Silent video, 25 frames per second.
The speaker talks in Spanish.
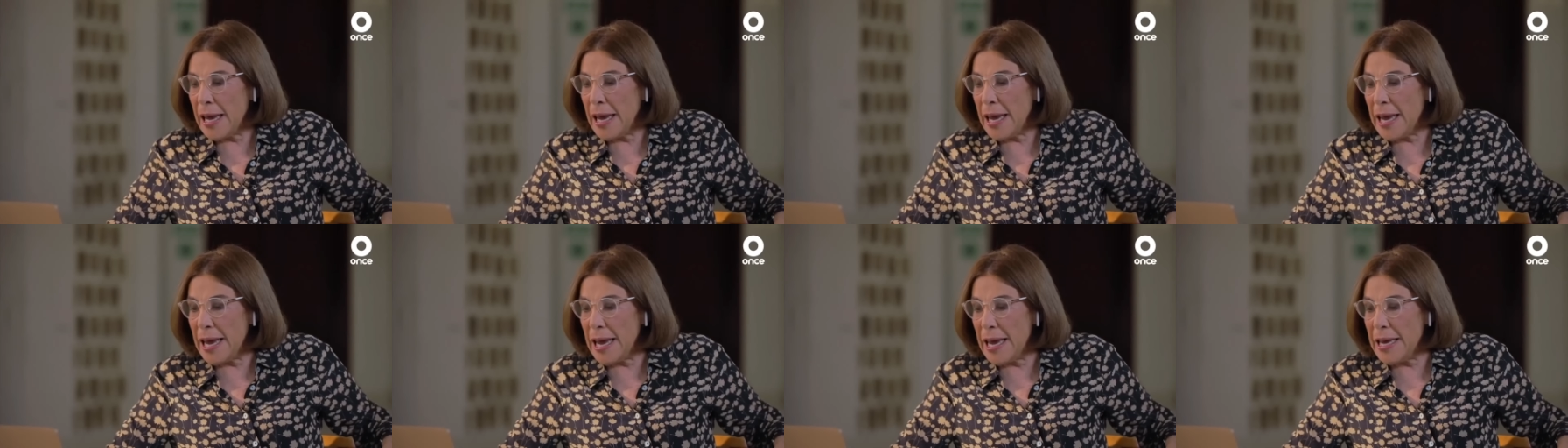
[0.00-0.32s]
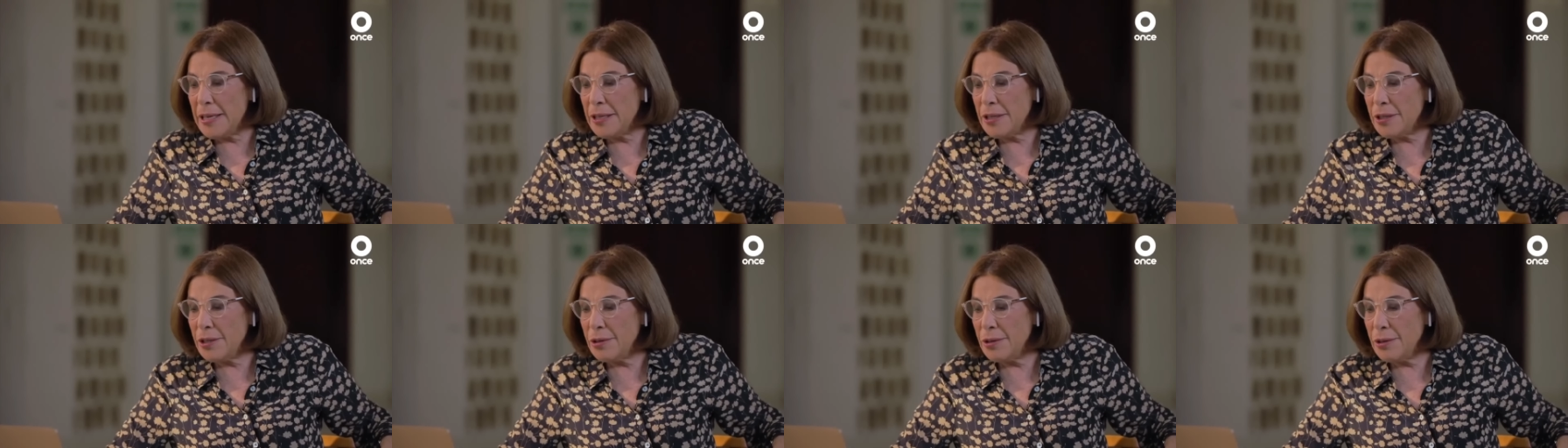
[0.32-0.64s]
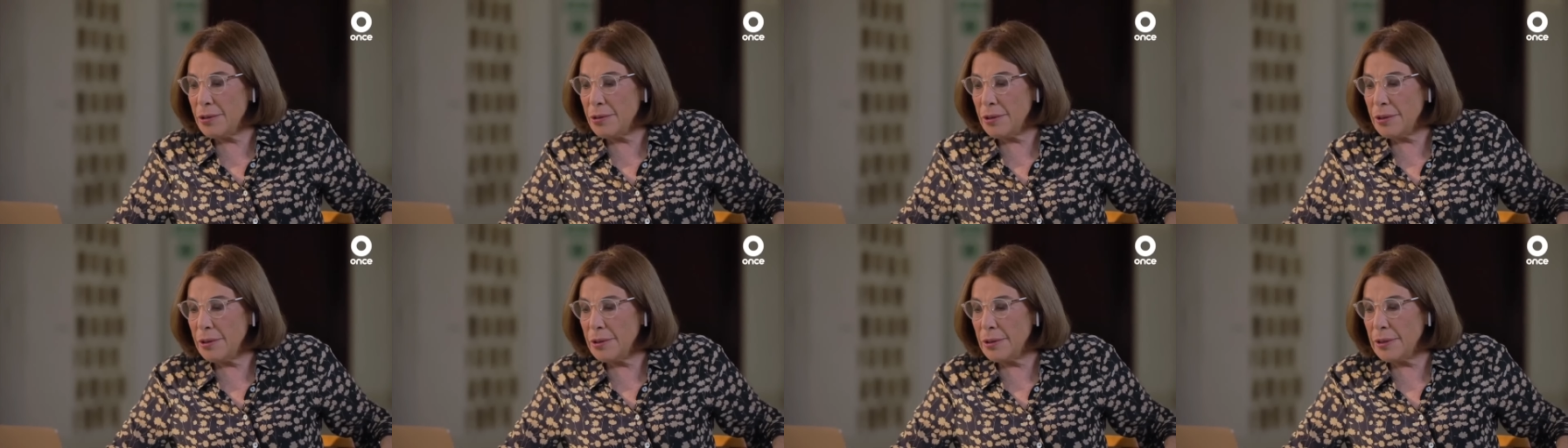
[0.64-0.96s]

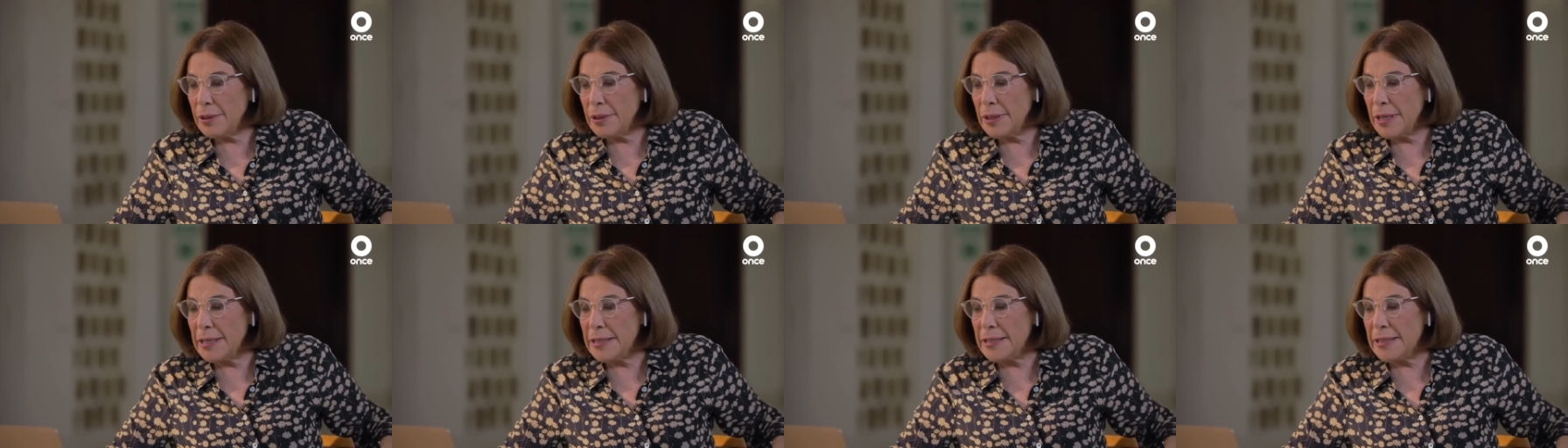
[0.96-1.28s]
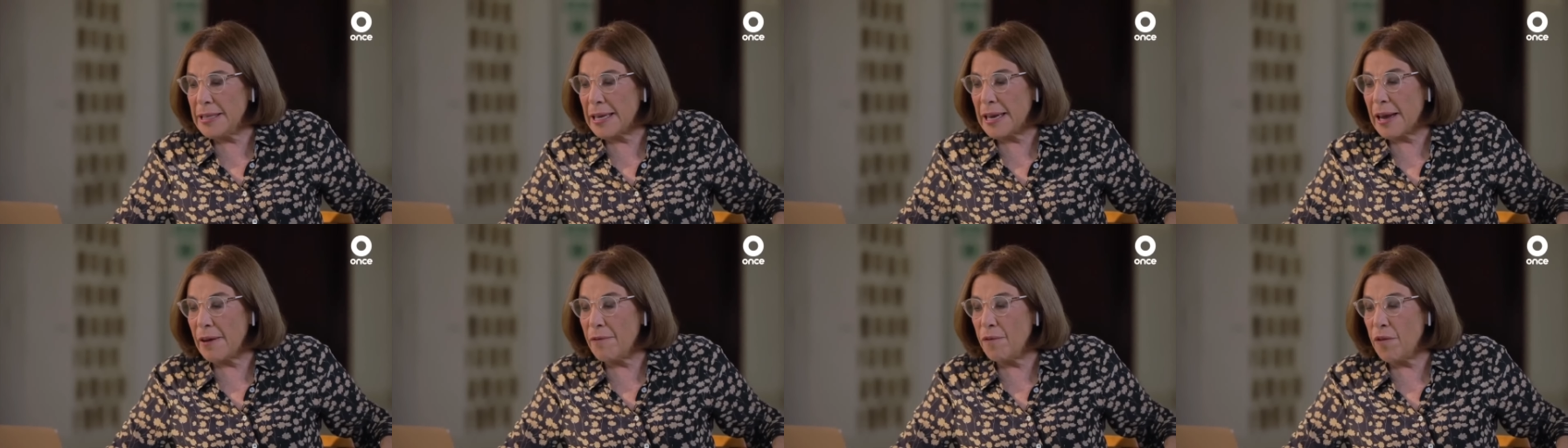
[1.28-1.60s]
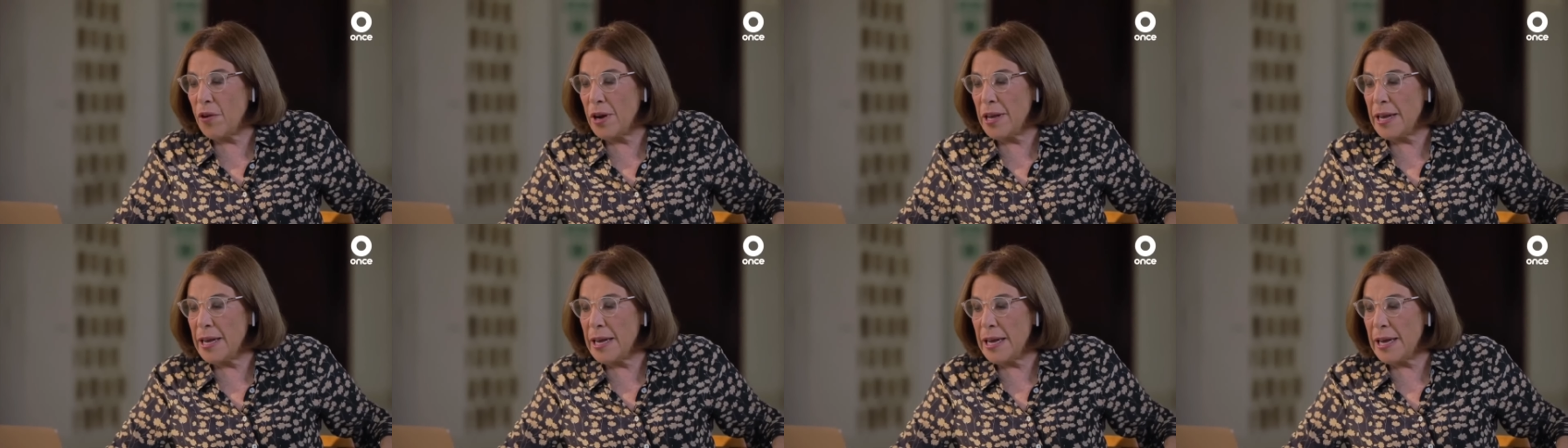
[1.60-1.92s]
Eso desde que
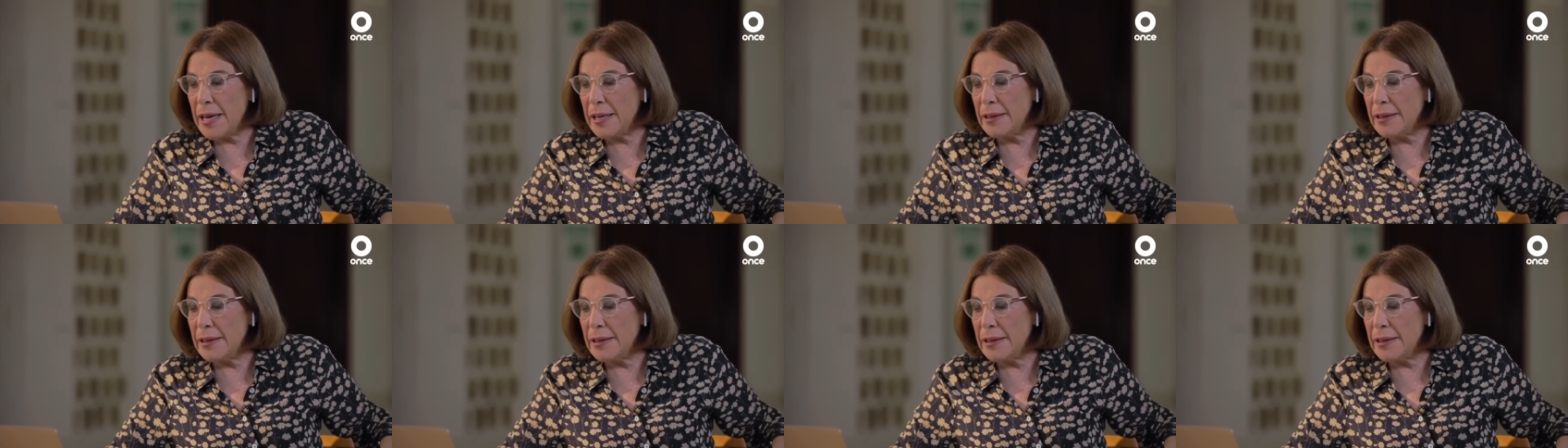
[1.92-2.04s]
fue